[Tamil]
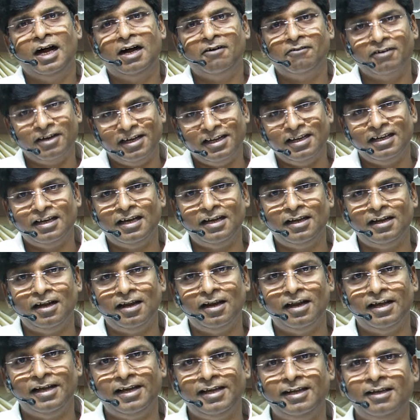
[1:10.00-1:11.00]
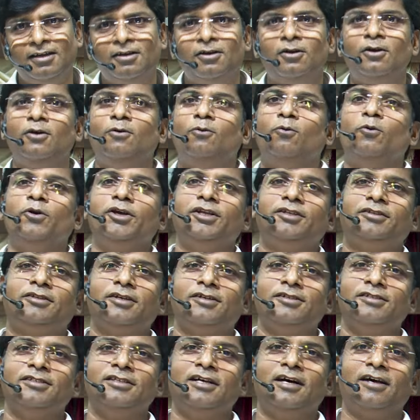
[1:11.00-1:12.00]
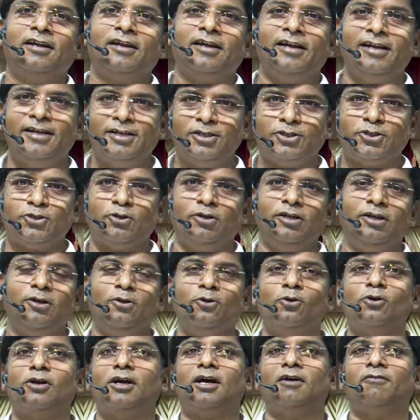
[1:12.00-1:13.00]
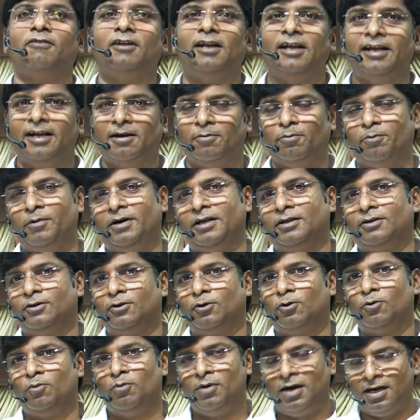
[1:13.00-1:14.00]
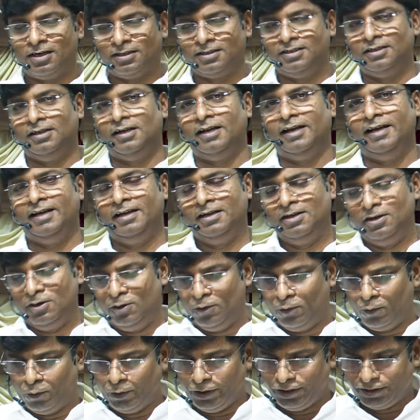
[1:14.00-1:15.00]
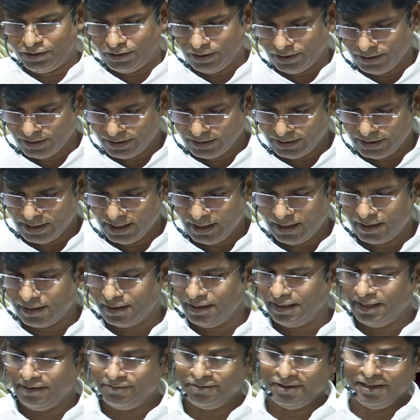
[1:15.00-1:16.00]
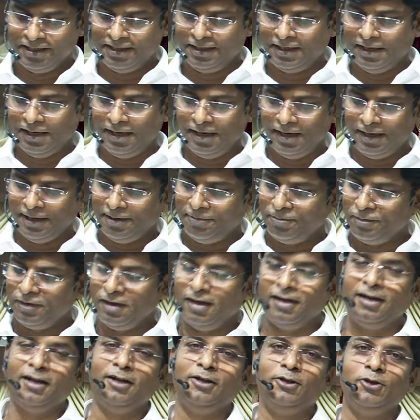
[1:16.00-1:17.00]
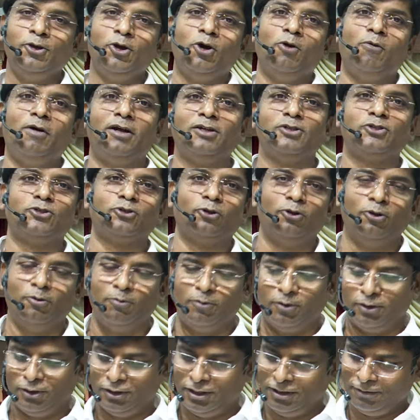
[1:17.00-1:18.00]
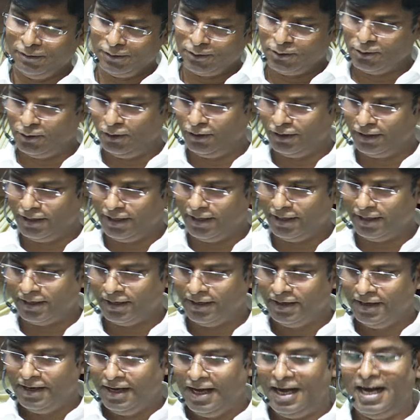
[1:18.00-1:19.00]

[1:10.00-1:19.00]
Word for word: அவர் இங்கே இல்லை உயிர்த்தெழுந்தார் என்று சொல்லி லூக்காவிலே நாம் பார்க்கிறோம் மார்க்கிலே உயிர்த்தெழுந்தார் அவர் இங்கே இல்லை ஆனால் யோவான் சொல்லும் பொழுது அவர் சொல்லுகிறார்